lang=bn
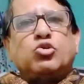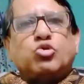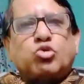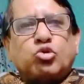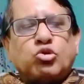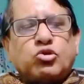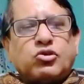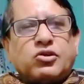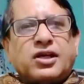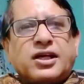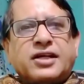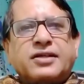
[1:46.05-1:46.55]

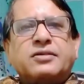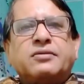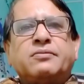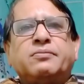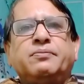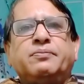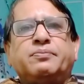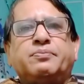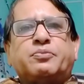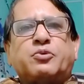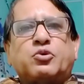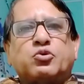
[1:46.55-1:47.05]
সুতরাং
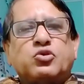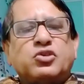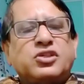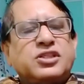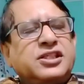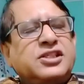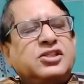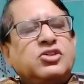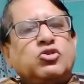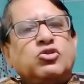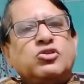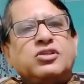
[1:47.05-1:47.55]

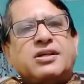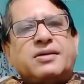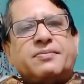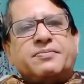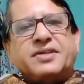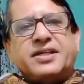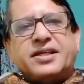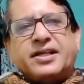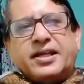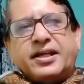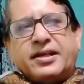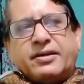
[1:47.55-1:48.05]
প্রতিদিন যদি
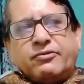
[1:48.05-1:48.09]
আপনি